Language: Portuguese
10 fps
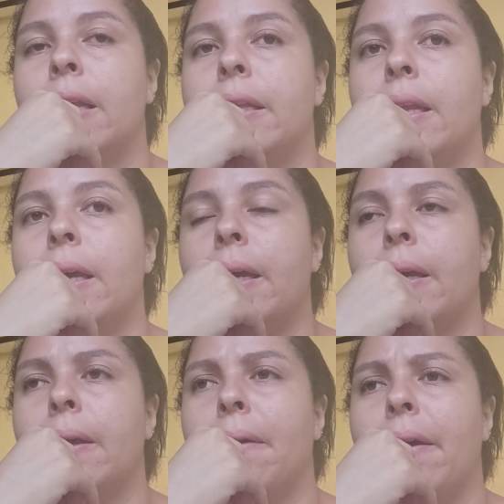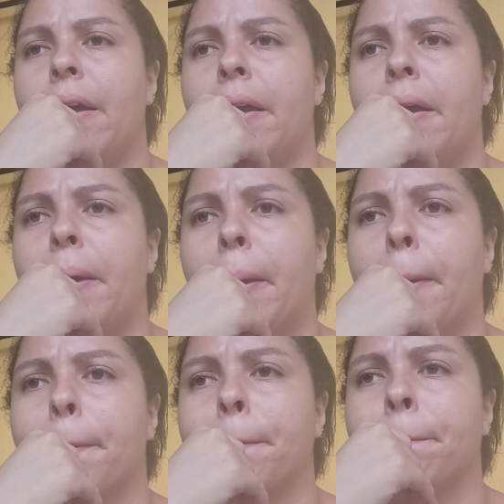né? É,
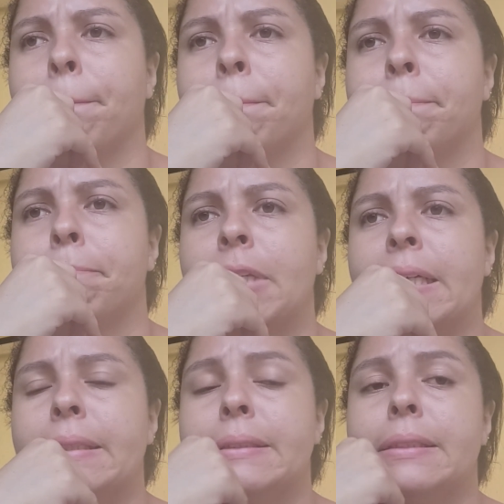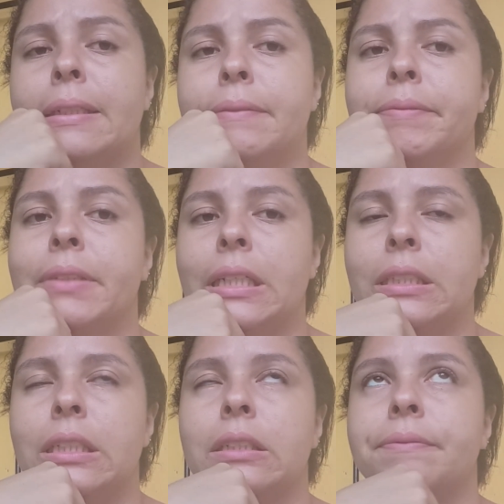cansa,
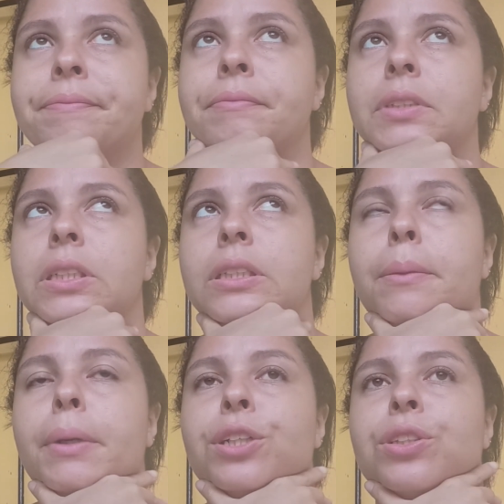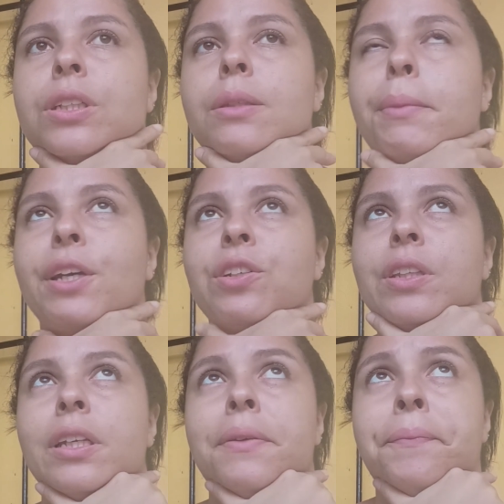cansa, cansa bastante, minha
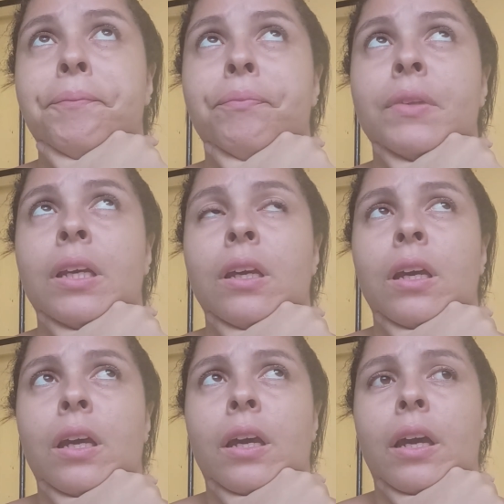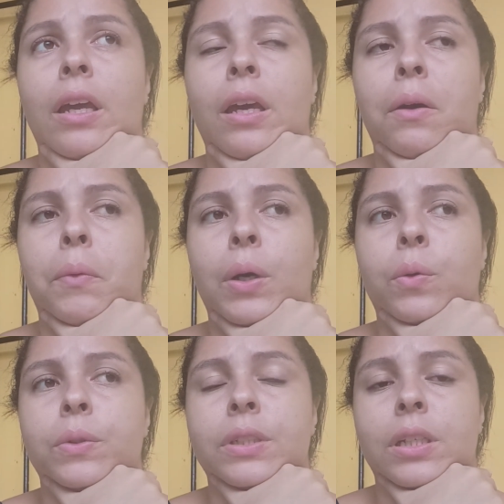gente. É uma
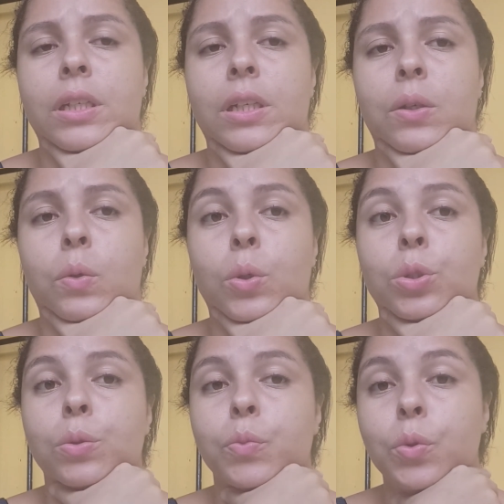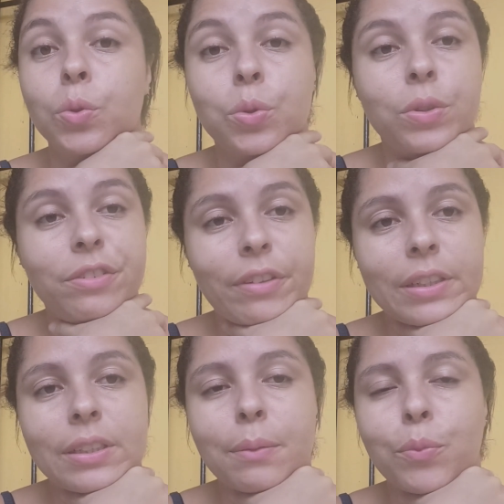coisa que eu gosto muito de
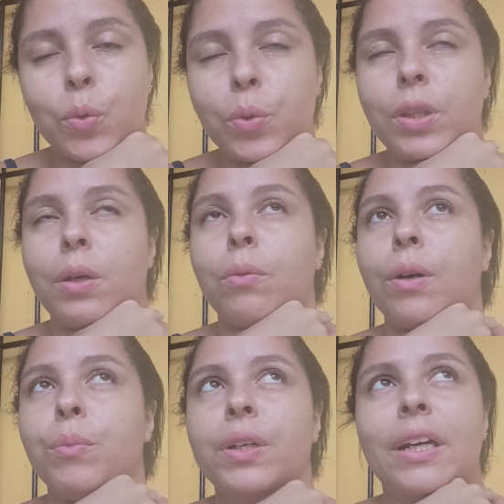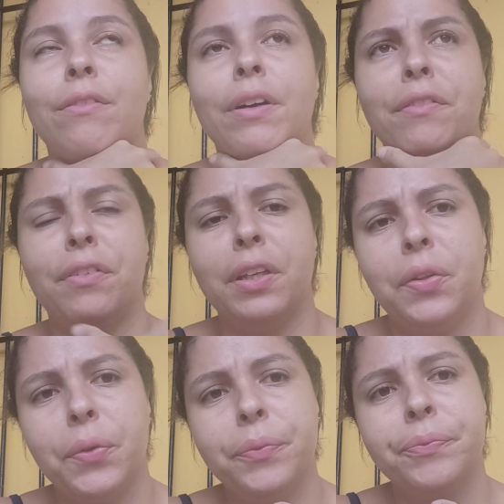fazer muito, eu amo gravar
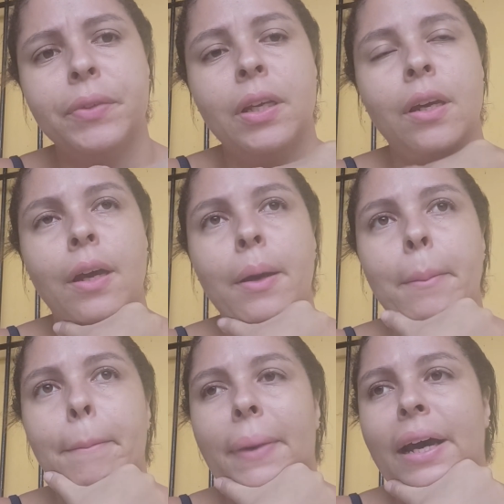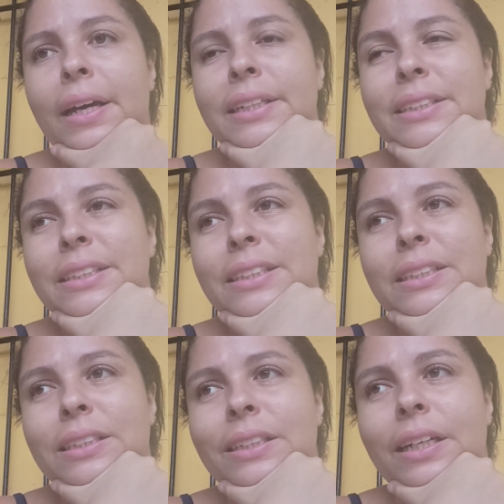vídeo. Mas
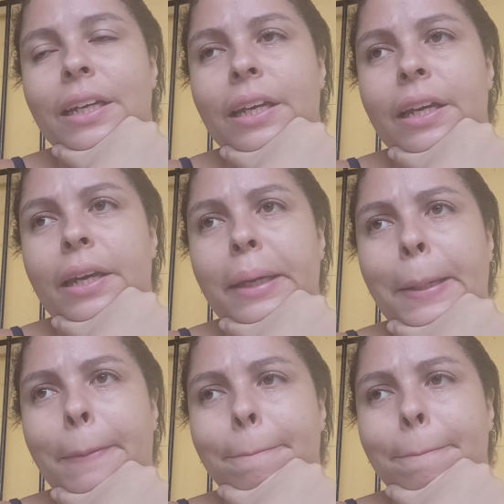é,